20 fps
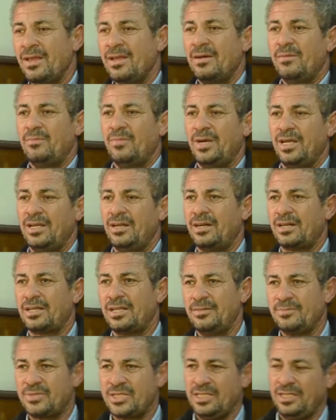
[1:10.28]
ملاك
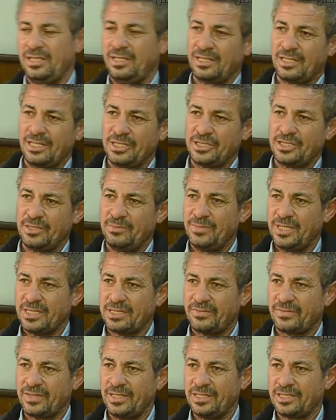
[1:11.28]
المسيح اللي كان شماس
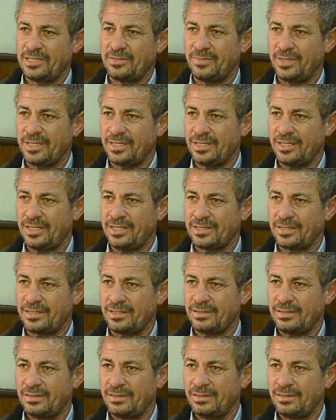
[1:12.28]
في كنيسة بنغازي
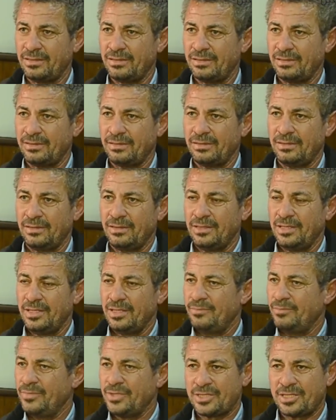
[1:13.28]

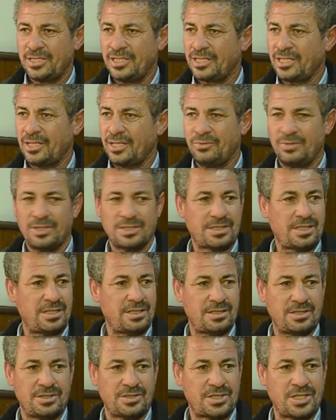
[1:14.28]
مسكين كان واد
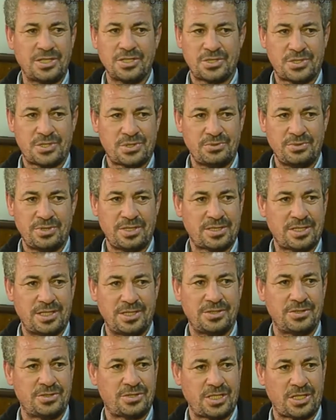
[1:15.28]
زي زي الصورة
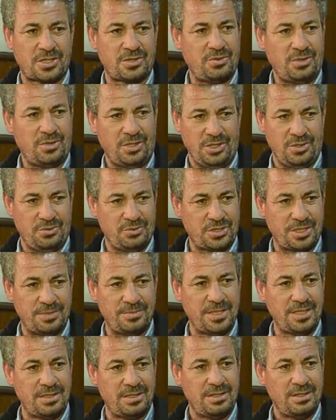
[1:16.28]
كان شكله حلو
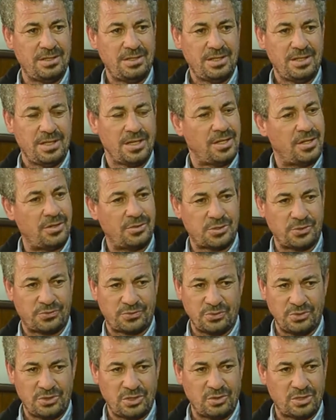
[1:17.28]
جميل لو
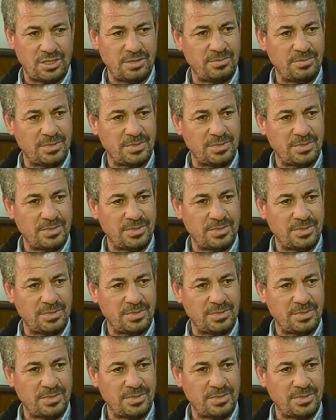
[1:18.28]
شفتوه دلوقتي من